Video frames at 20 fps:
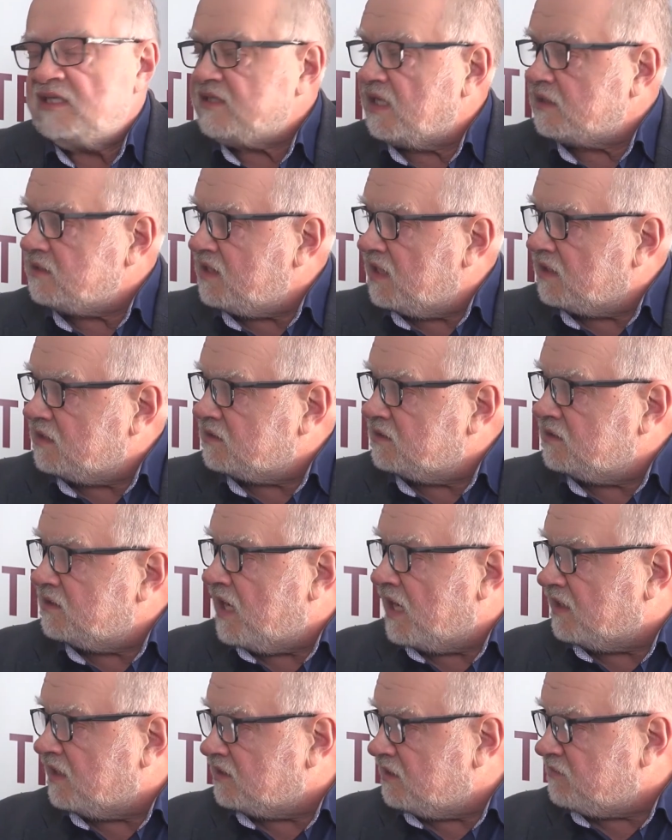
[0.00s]
Tak jak
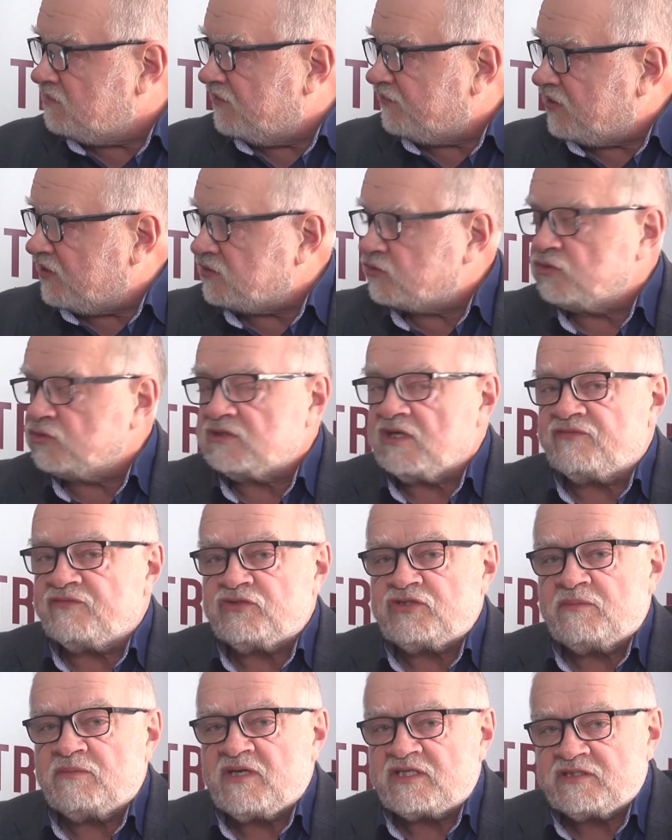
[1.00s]
e, Akademia Francuska
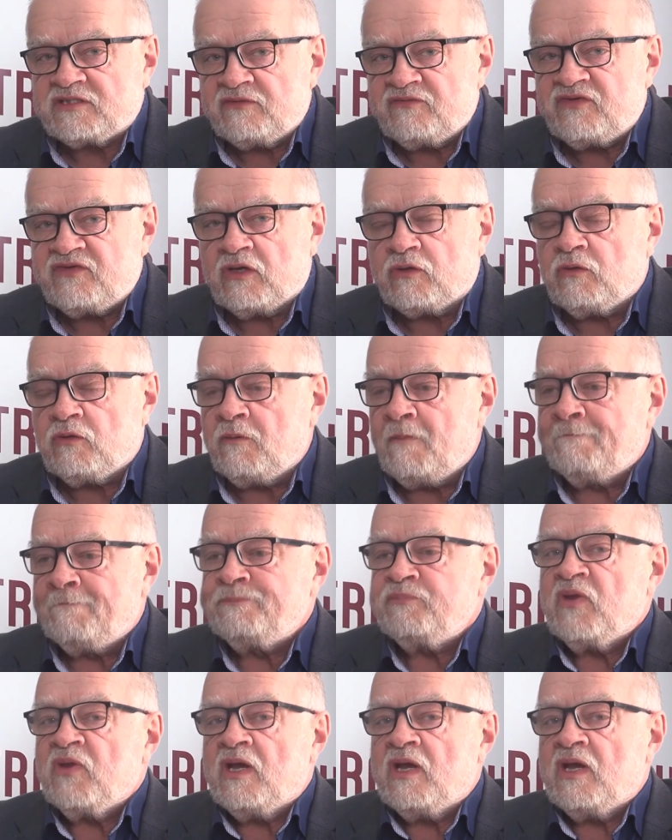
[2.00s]
w XVIII wieku